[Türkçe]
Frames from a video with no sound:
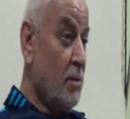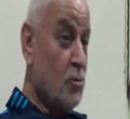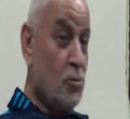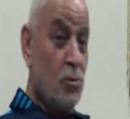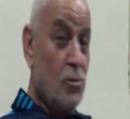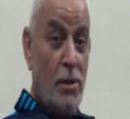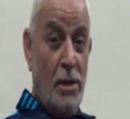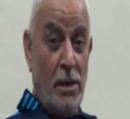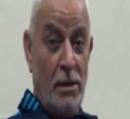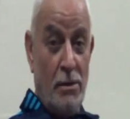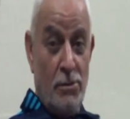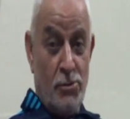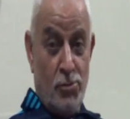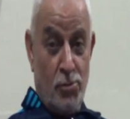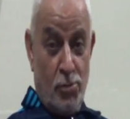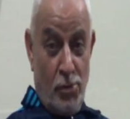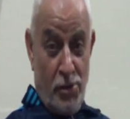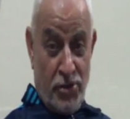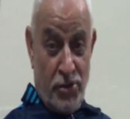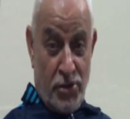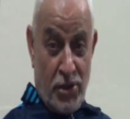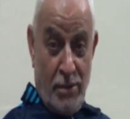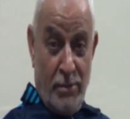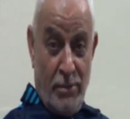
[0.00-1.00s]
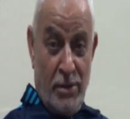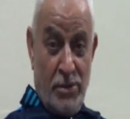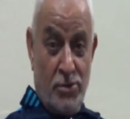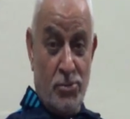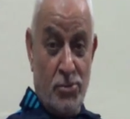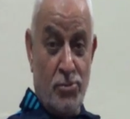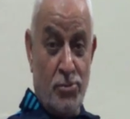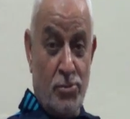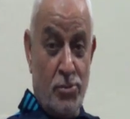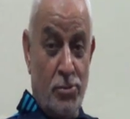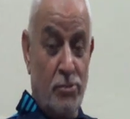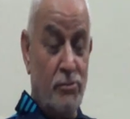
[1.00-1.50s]
Sulay, sulayacak ama
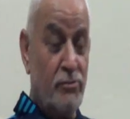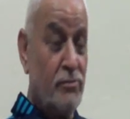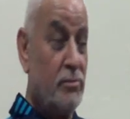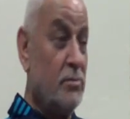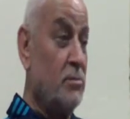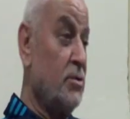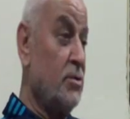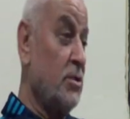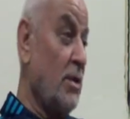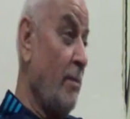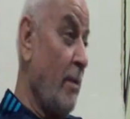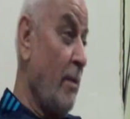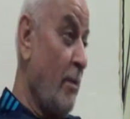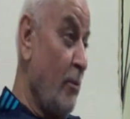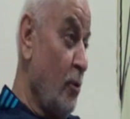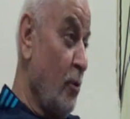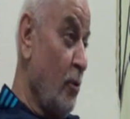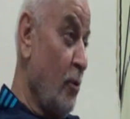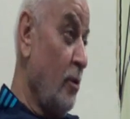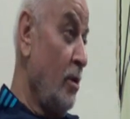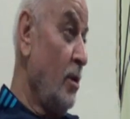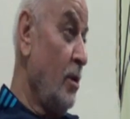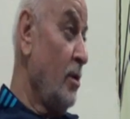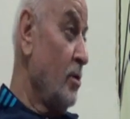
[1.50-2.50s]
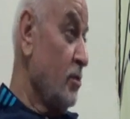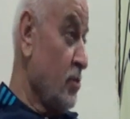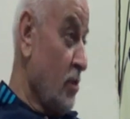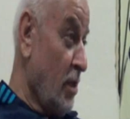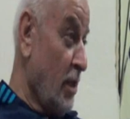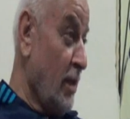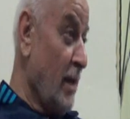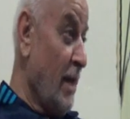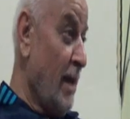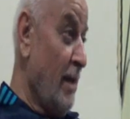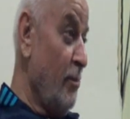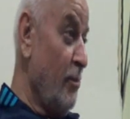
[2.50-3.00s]
su şey yapamıyor.
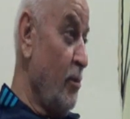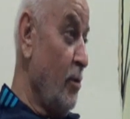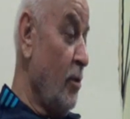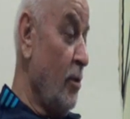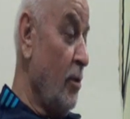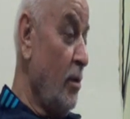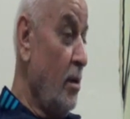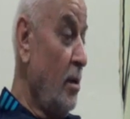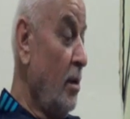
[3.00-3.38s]
Sıra gelmiyor.